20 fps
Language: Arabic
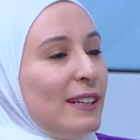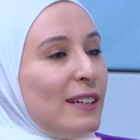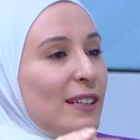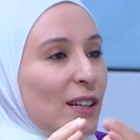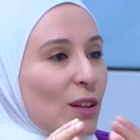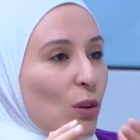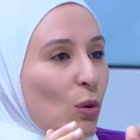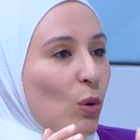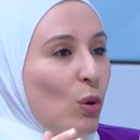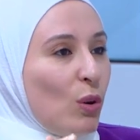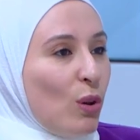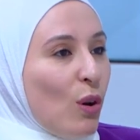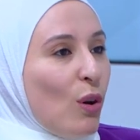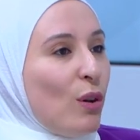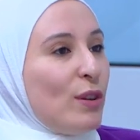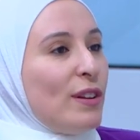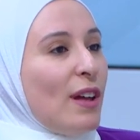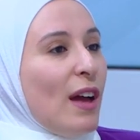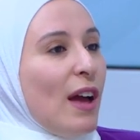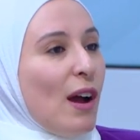
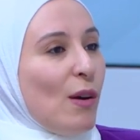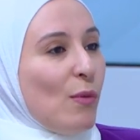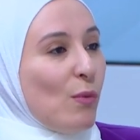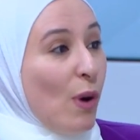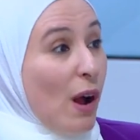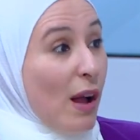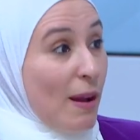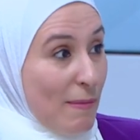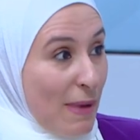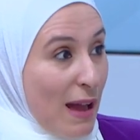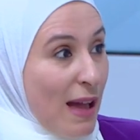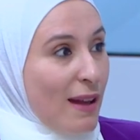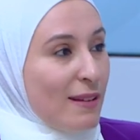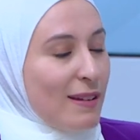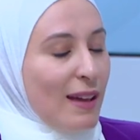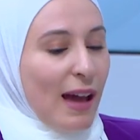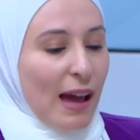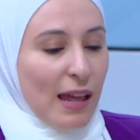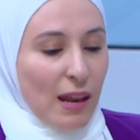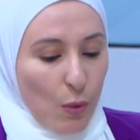القولون او
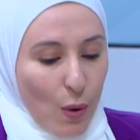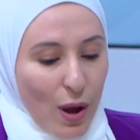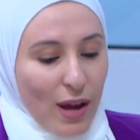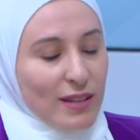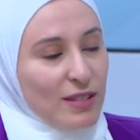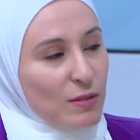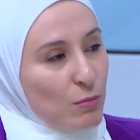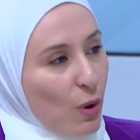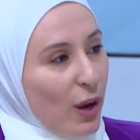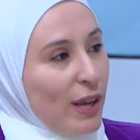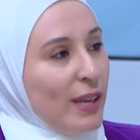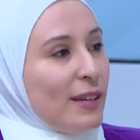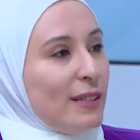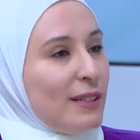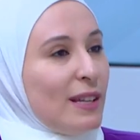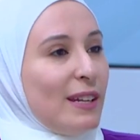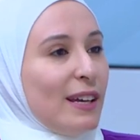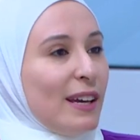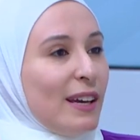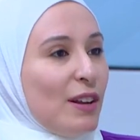امعائنا على وقت معين
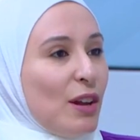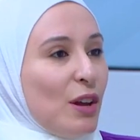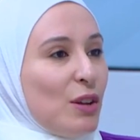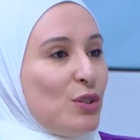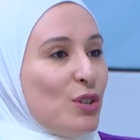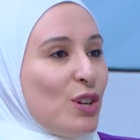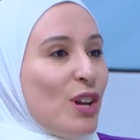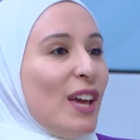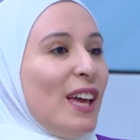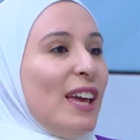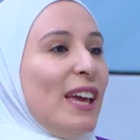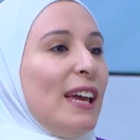للاخراج مم.